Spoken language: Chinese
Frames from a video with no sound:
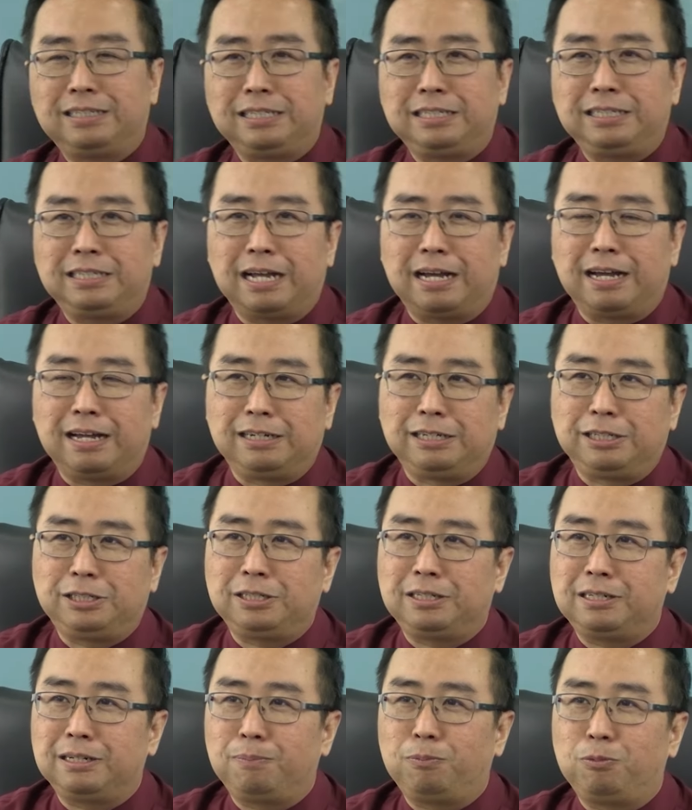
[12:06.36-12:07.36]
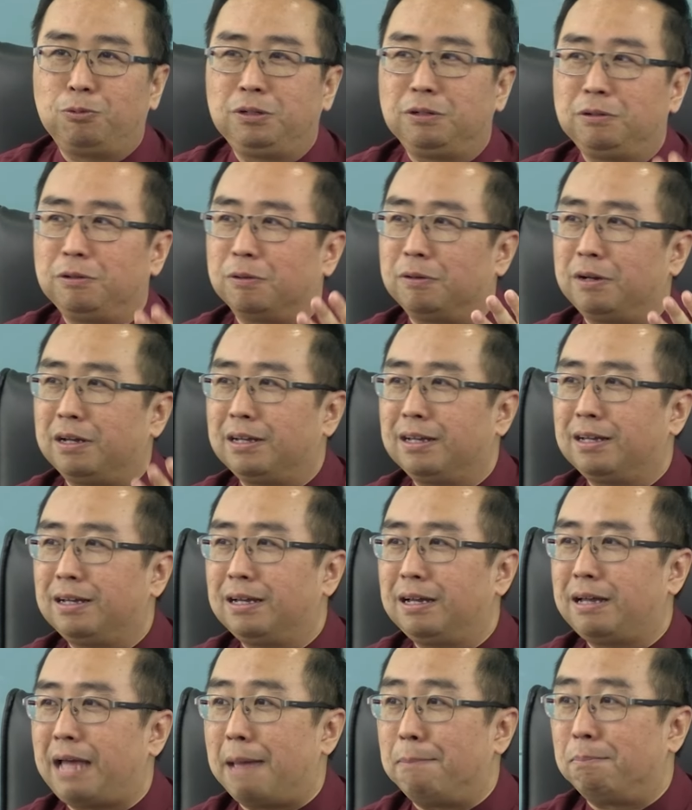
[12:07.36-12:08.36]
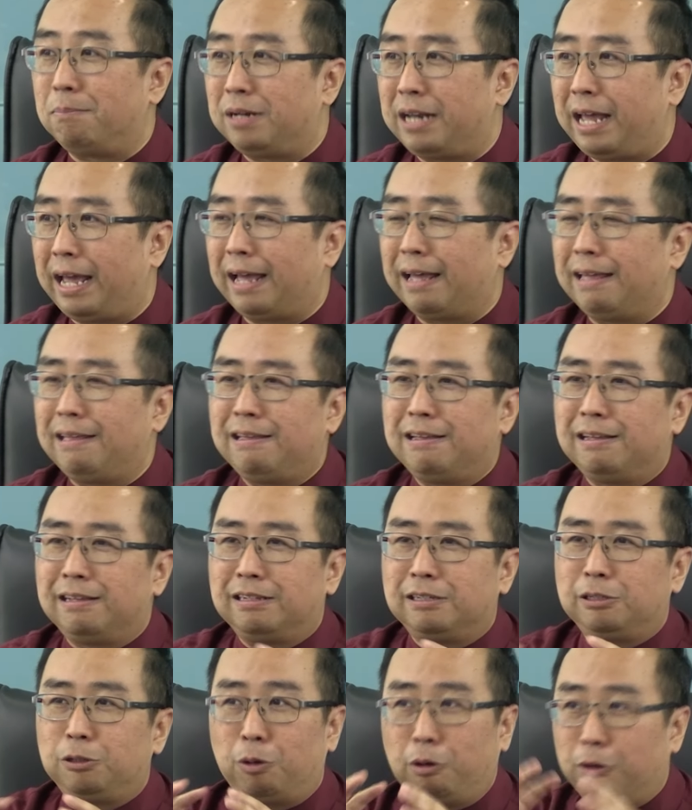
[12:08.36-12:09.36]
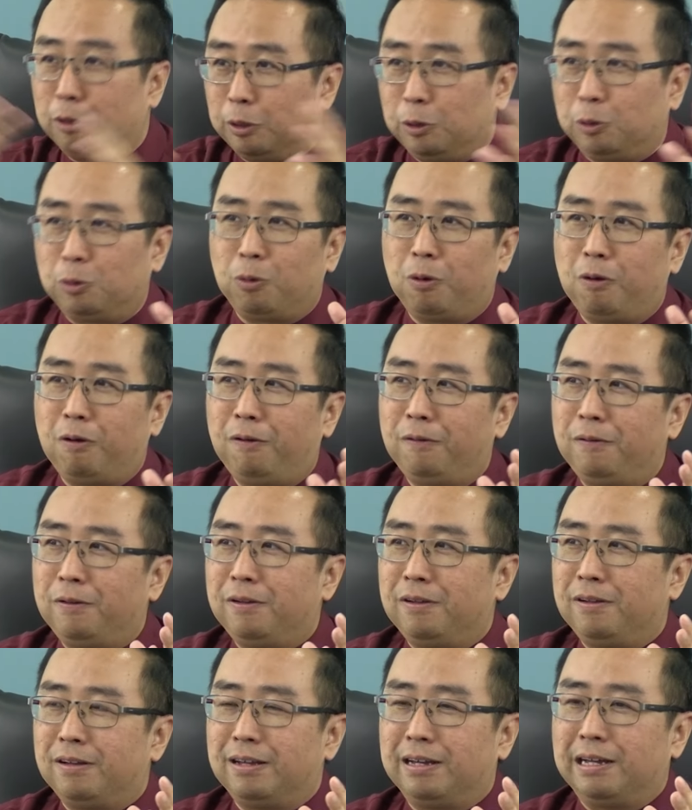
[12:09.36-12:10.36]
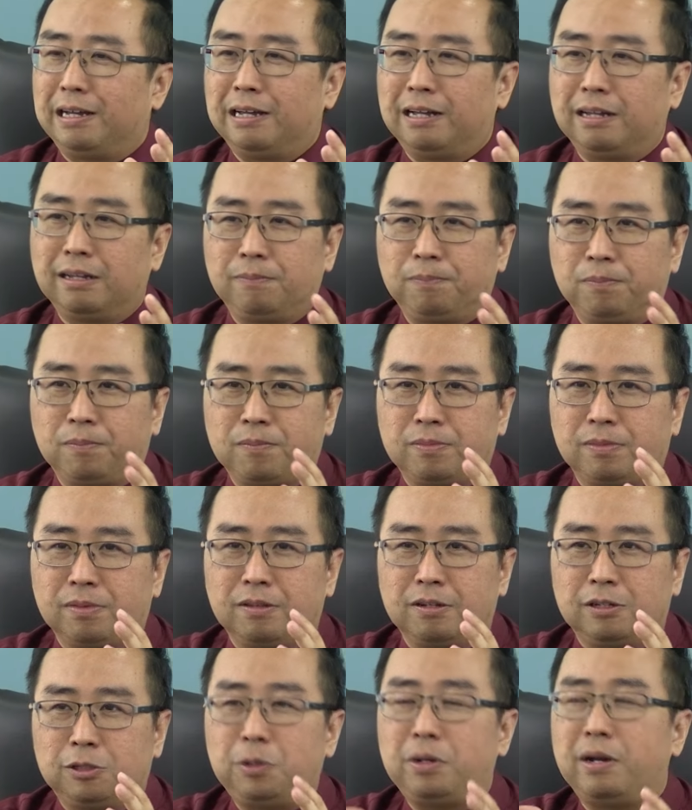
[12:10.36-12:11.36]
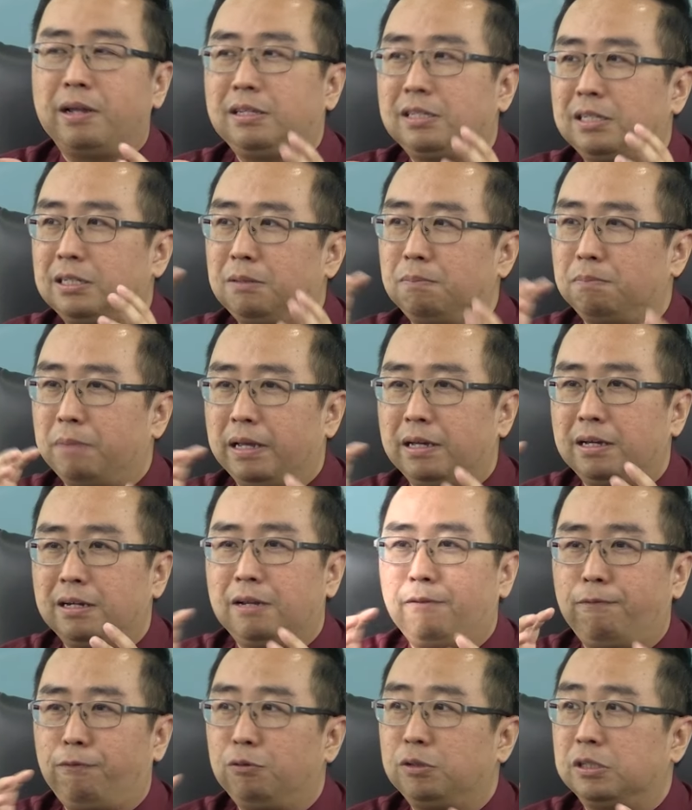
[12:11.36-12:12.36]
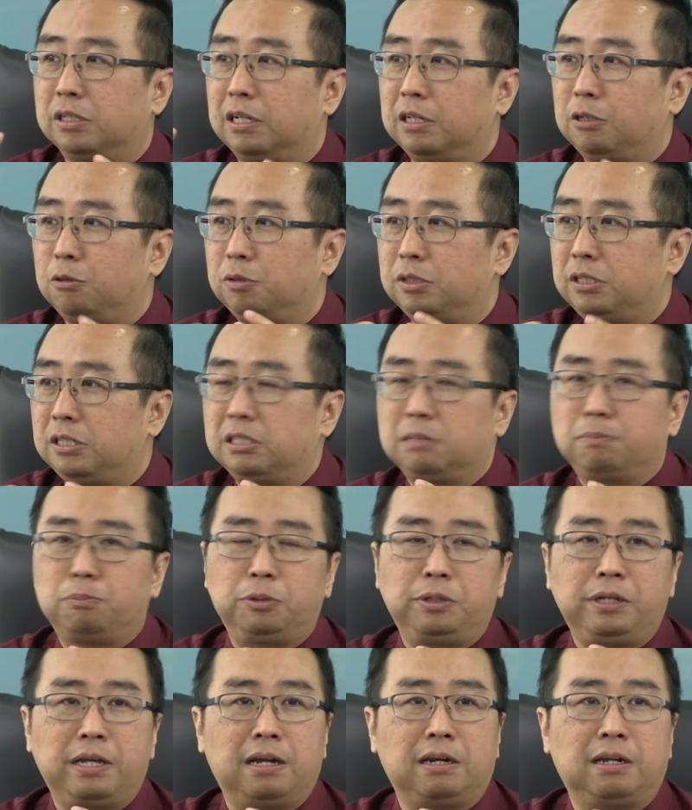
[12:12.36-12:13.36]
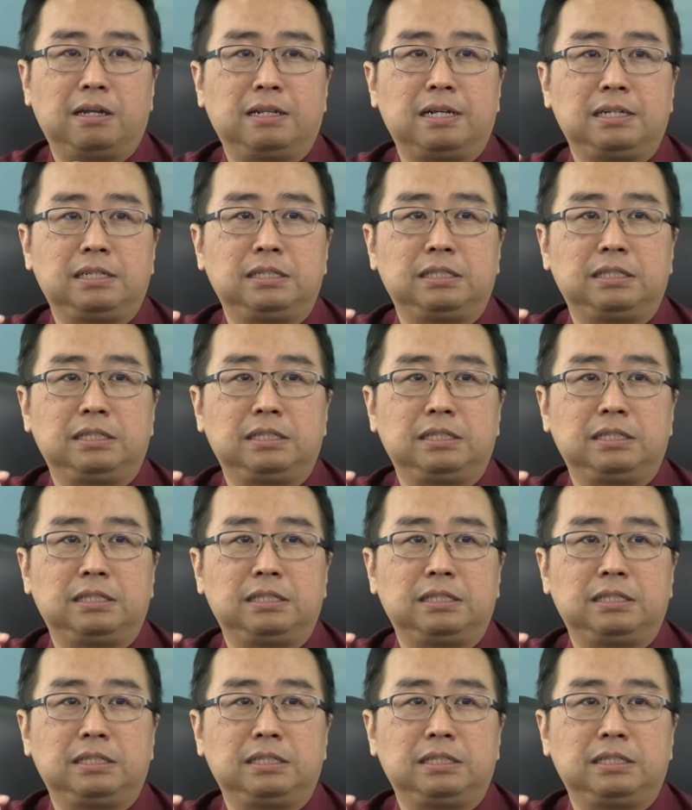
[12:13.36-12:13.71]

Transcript: 经啊 digital 部又有那个 m d e b 有很多，呃，虽然是每个人负责的东西是不一样的，但